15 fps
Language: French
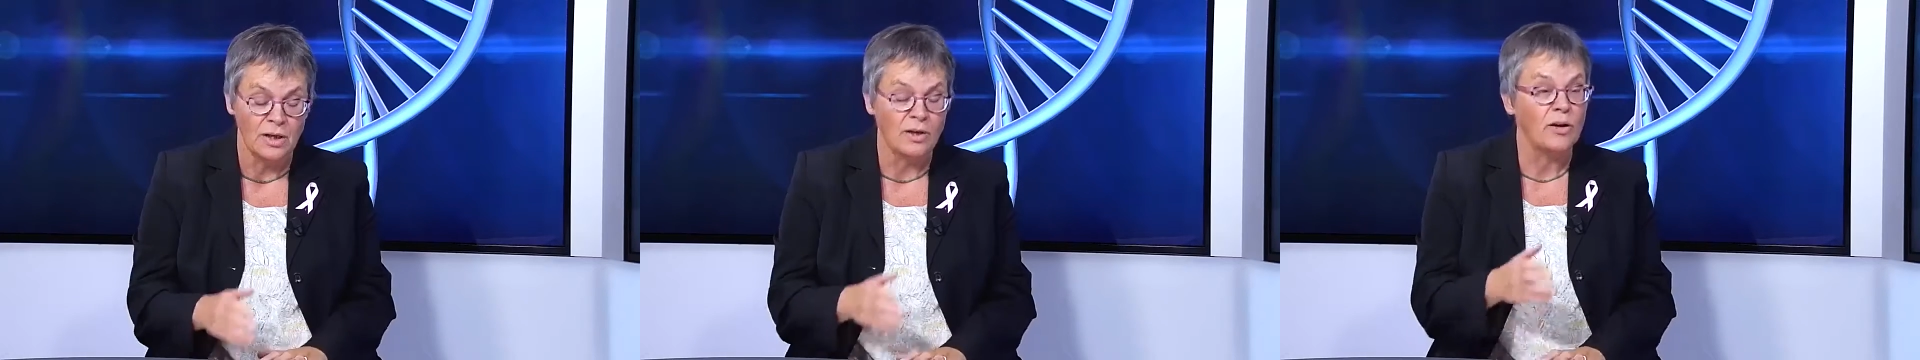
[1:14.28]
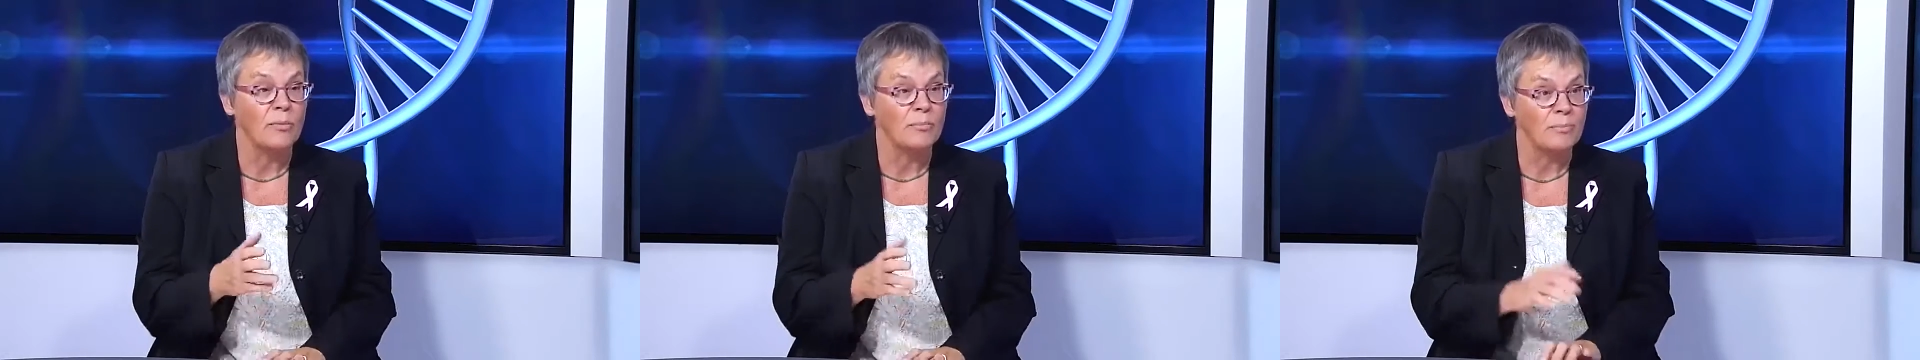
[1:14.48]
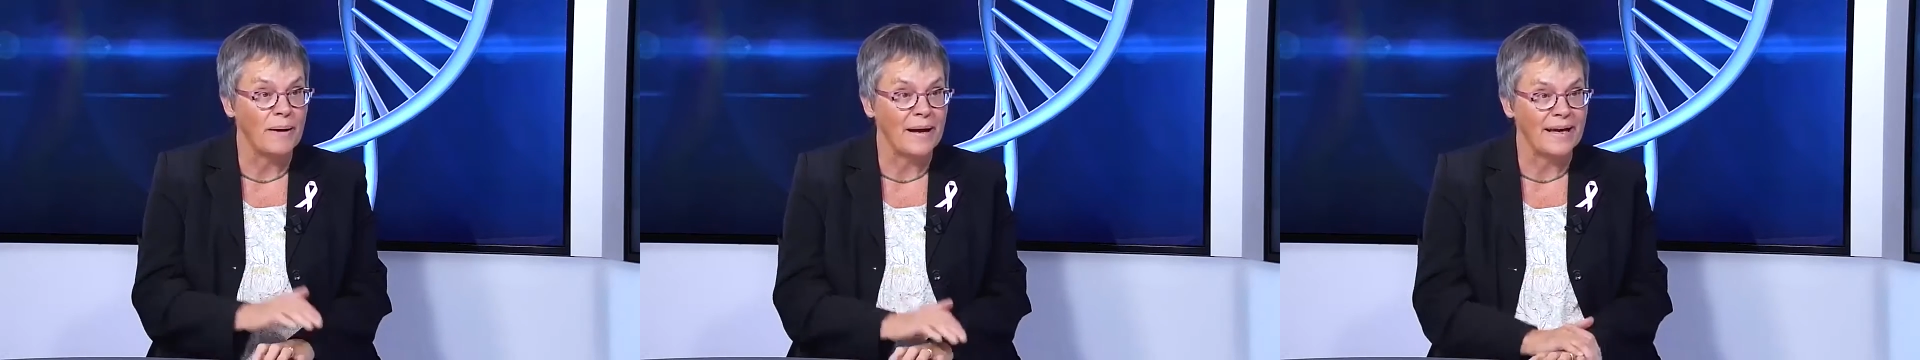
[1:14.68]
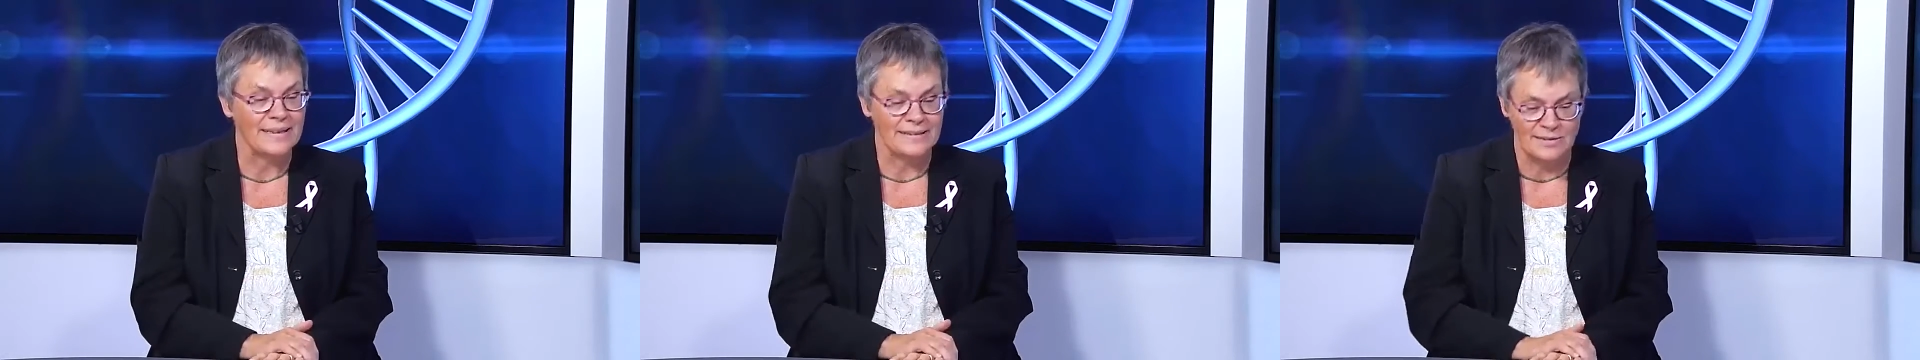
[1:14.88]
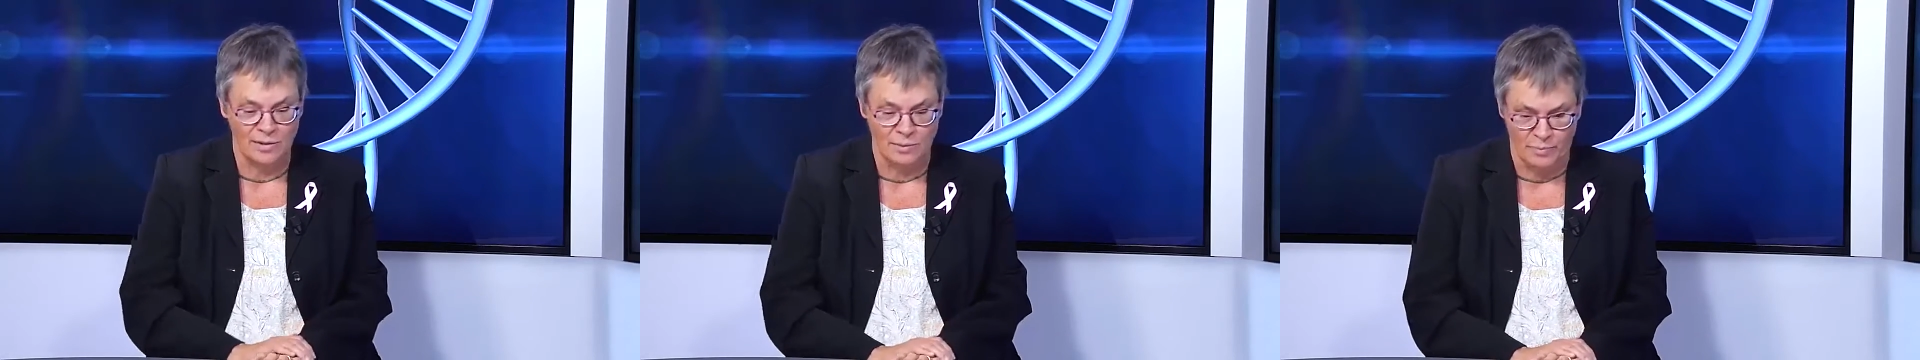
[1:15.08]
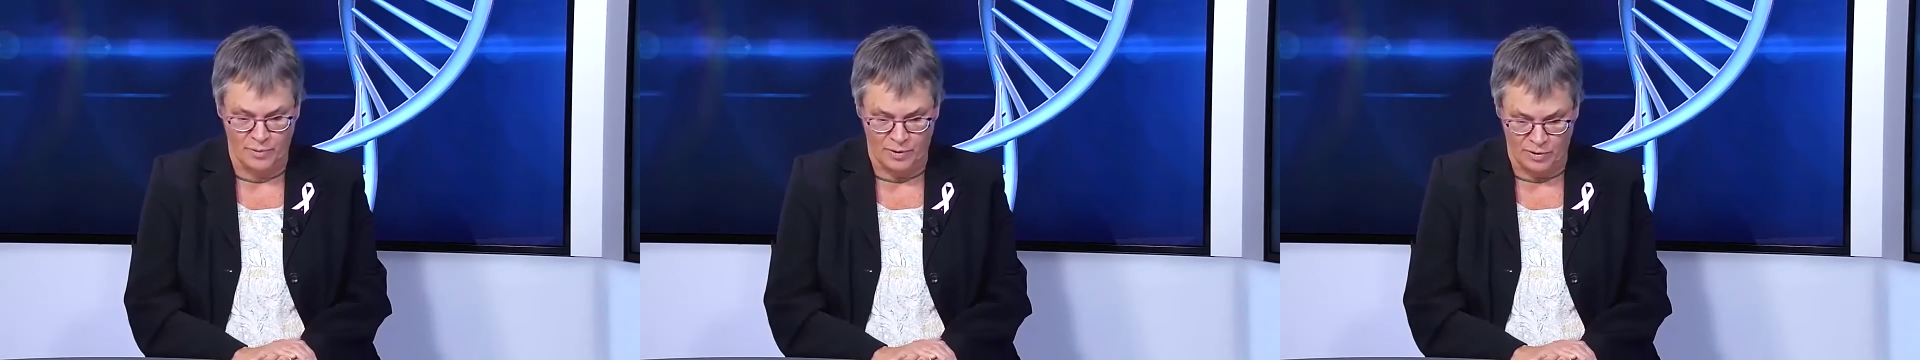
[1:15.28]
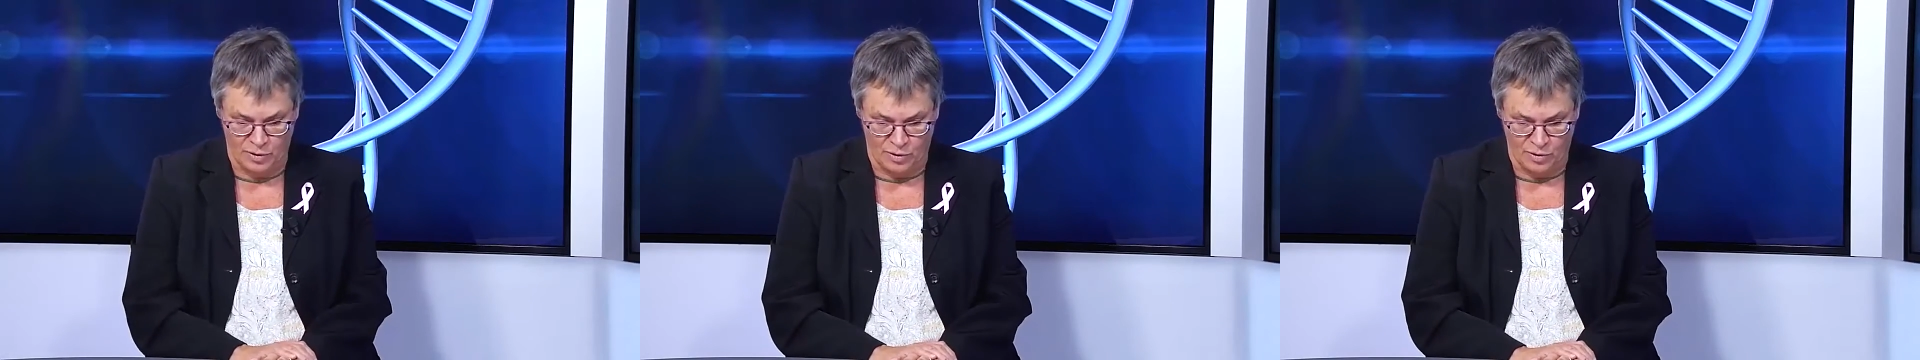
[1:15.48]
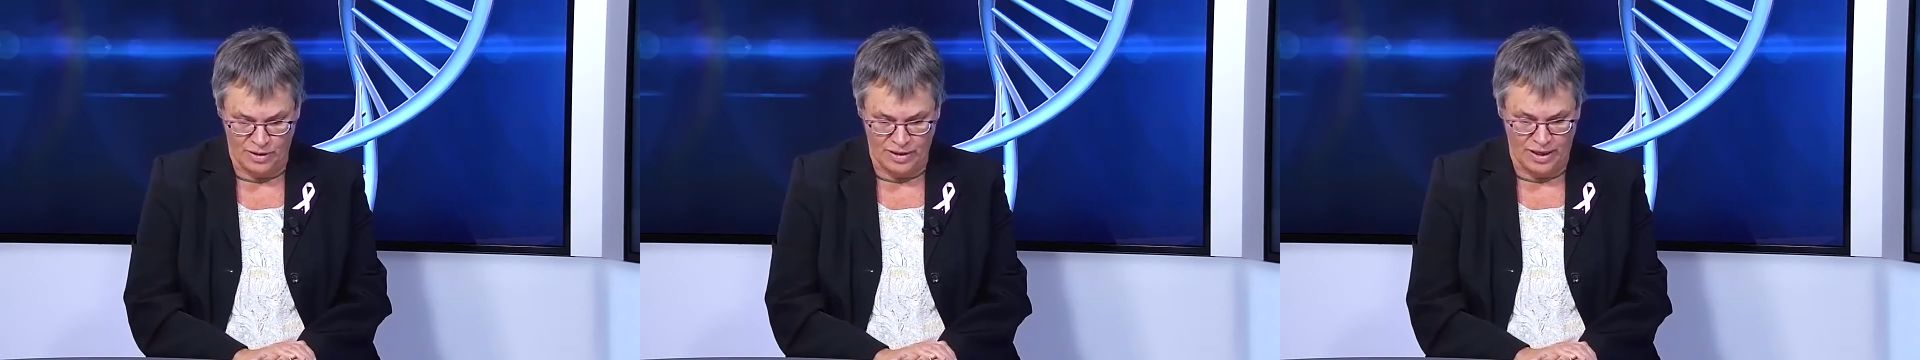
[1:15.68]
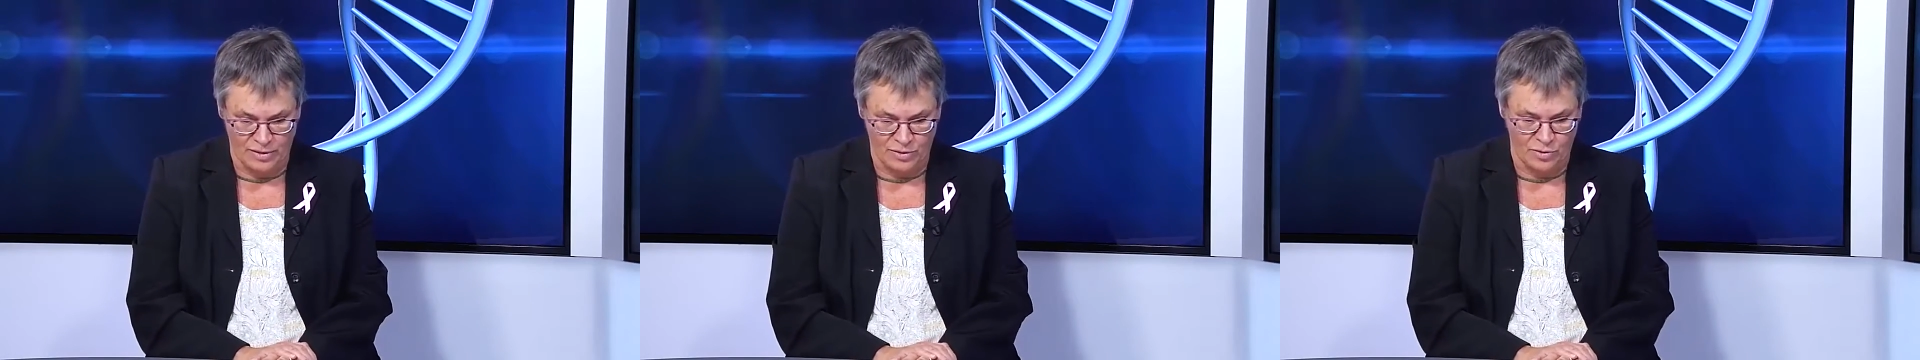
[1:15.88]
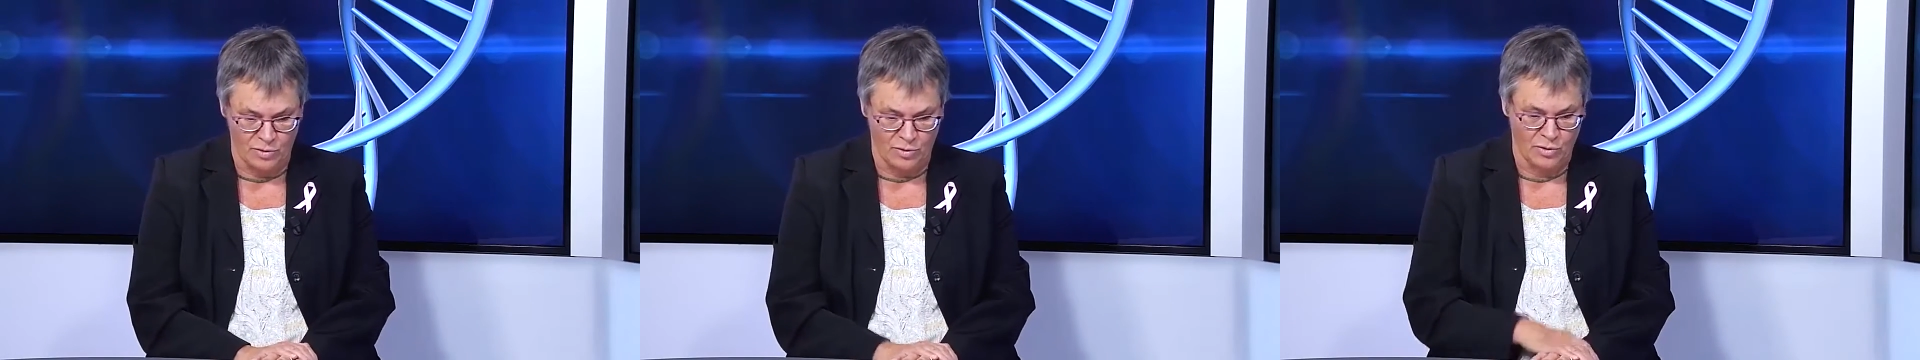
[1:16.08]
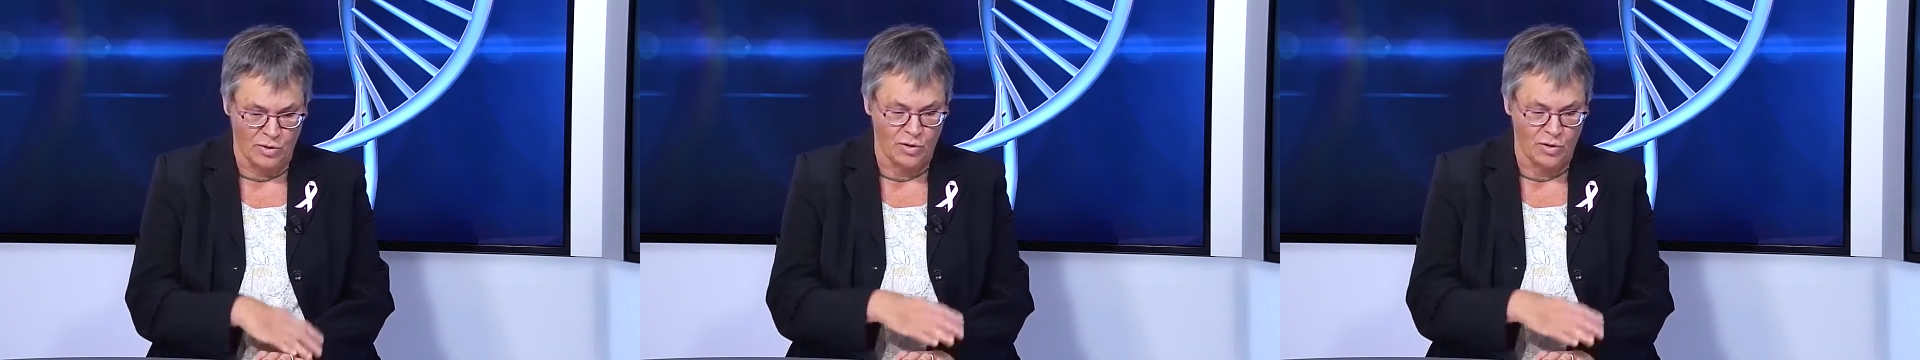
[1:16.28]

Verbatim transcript: comme par exemple dans le cas de